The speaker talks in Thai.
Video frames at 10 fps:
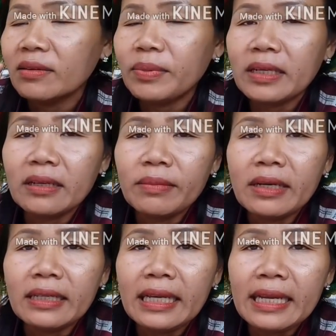เปมะ
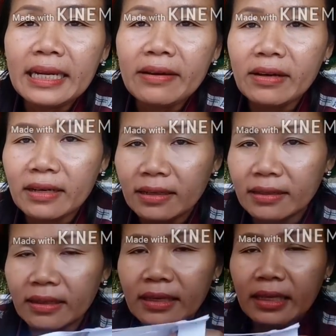เขือเทศอย่างเดียวก็
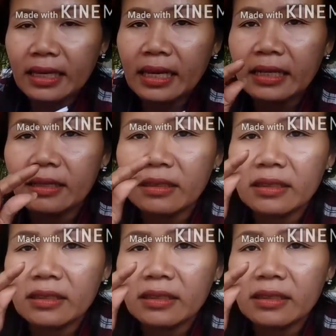เขียน